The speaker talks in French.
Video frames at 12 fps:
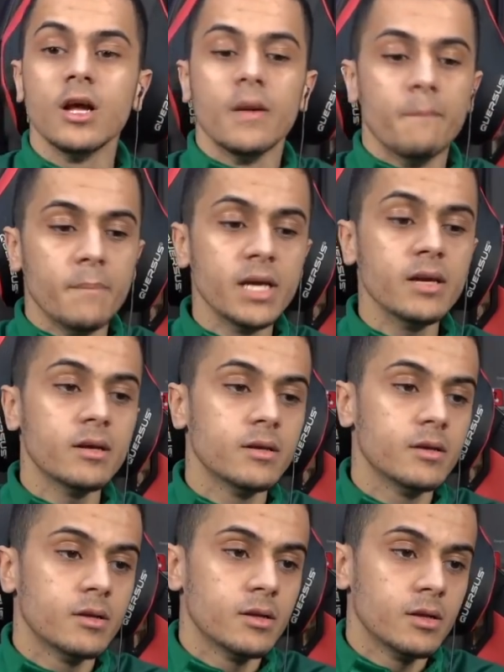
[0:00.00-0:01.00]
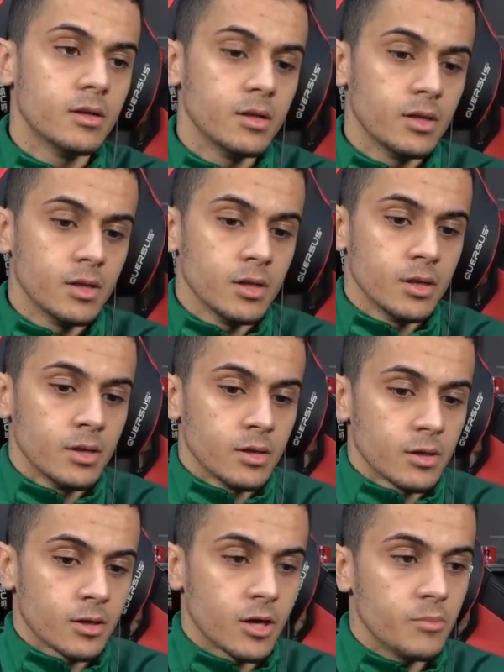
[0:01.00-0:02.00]
Mais
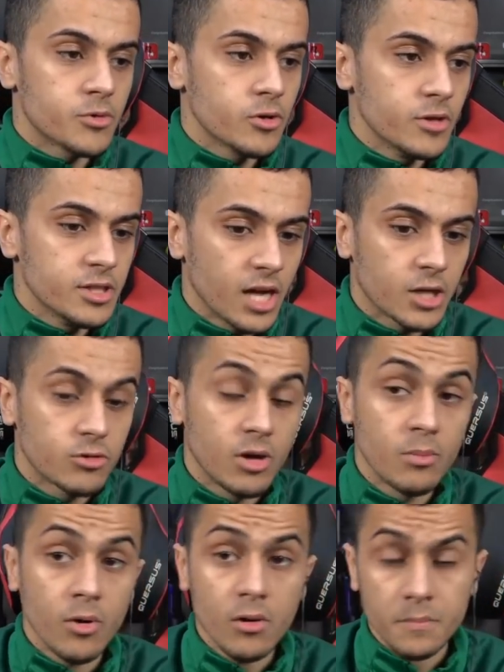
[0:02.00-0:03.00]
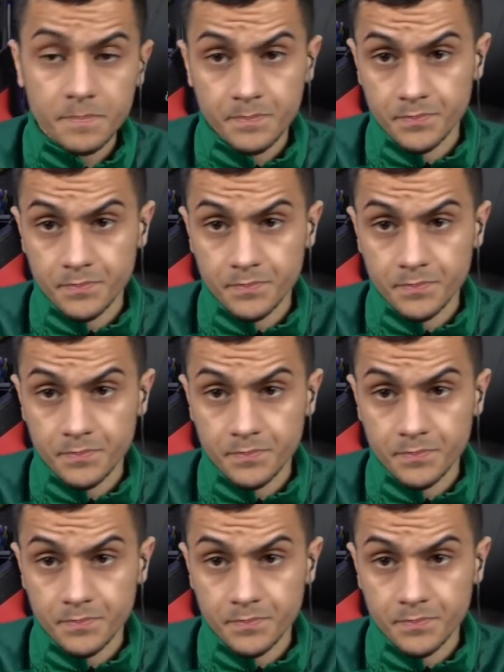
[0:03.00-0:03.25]
comme je l'ai dit actuellement,